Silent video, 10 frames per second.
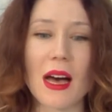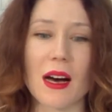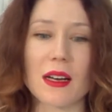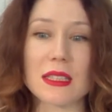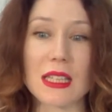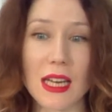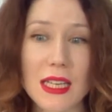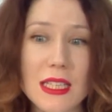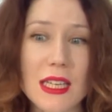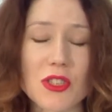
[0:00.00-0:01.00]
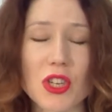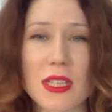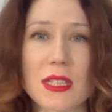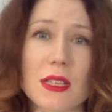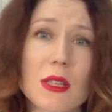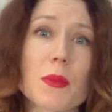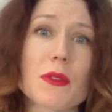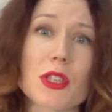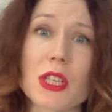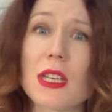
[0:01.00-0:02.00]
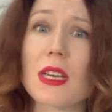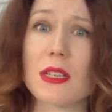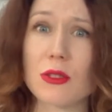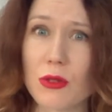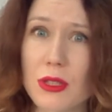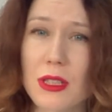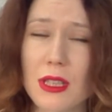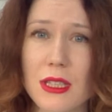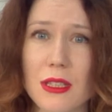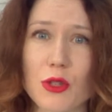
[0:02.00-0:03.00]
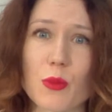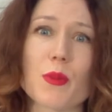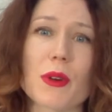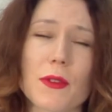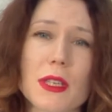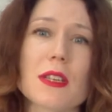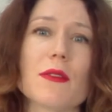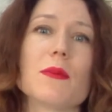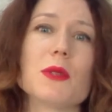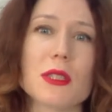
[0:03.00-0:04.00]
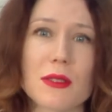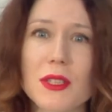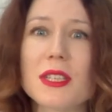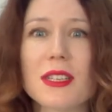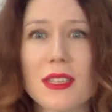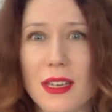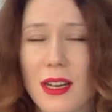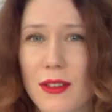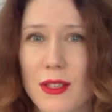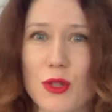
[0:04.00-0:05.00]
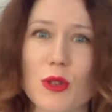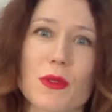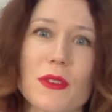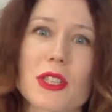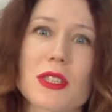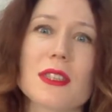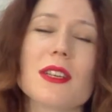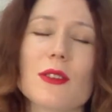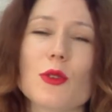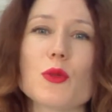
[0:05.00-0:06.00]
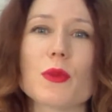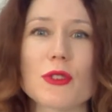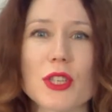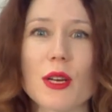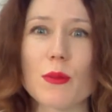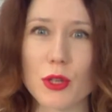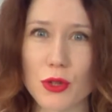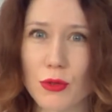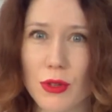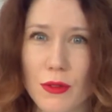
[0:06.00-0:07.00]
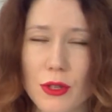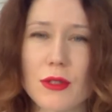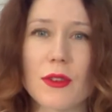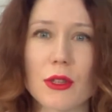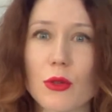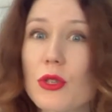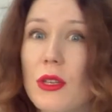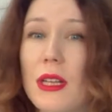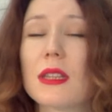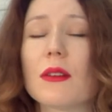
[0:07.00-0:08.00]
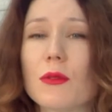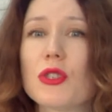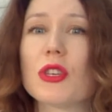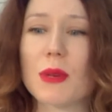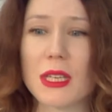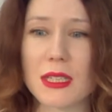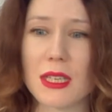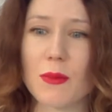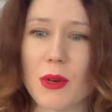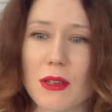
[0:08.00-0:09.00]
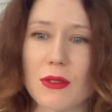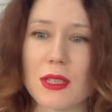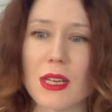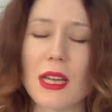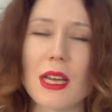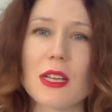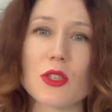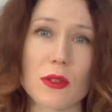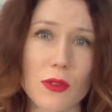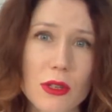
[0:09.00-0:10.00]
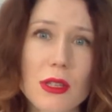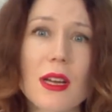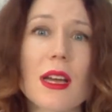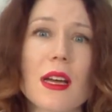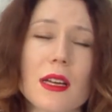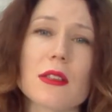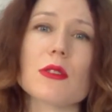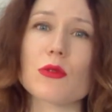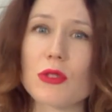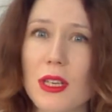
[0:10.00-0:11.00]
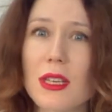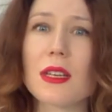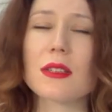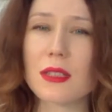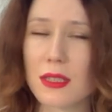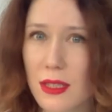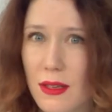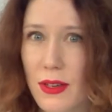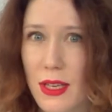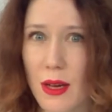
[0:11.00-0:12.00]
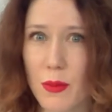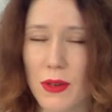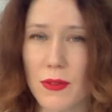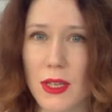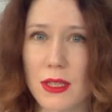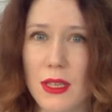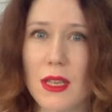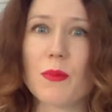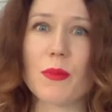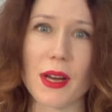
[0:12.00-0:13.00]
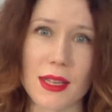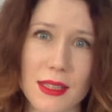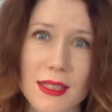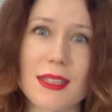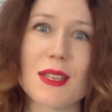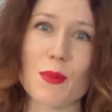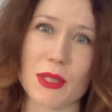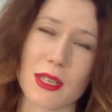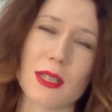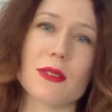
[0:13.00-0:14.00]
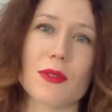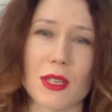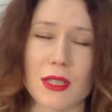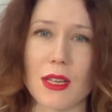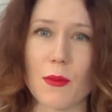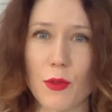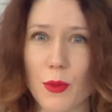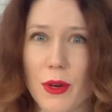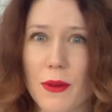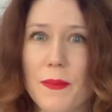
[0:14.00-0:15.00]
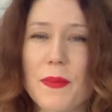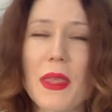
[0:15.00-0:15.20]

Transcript: А третья часть – это повышение осознанности, чтобы профессия вам действительно нравилась, чтобы ваш сын или дочь дочь получали большое удовольствие от, того, чем они занимаются. Четвертое – это изучение и тестирование профессии, И пятое – это непосредственно сам выбор.